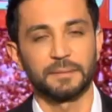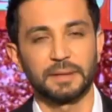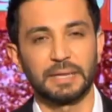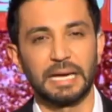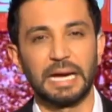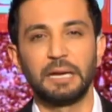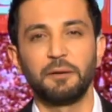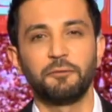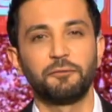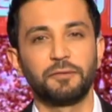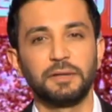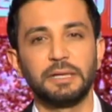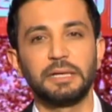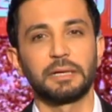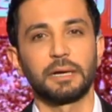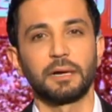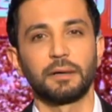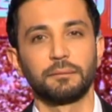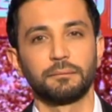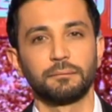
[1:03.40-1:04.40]
ألف
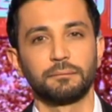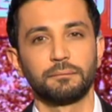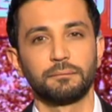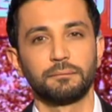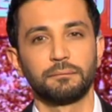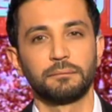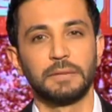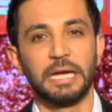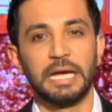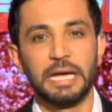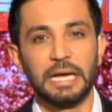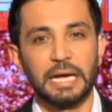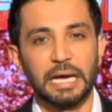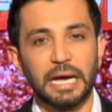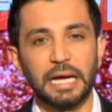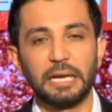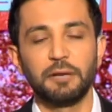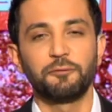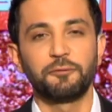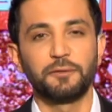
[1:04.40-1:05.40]
ليرة
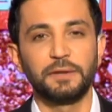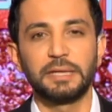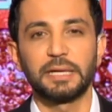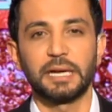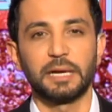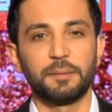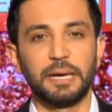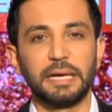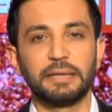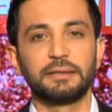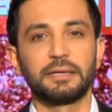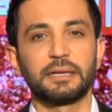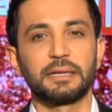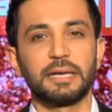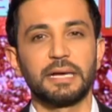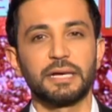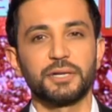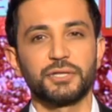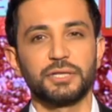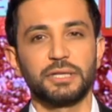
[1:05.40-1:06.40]
ألف ليرة ما قدر
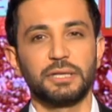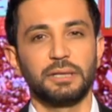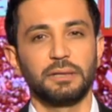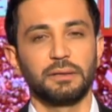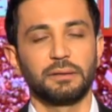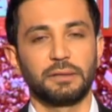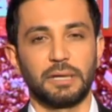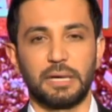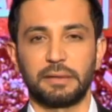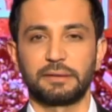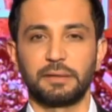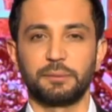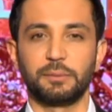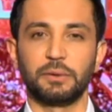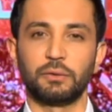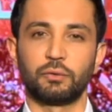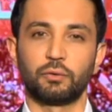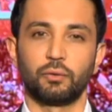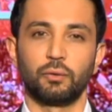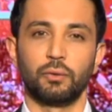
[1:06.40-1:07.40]
ناجي يعطي
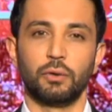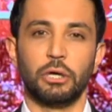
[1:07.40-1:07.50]
بنته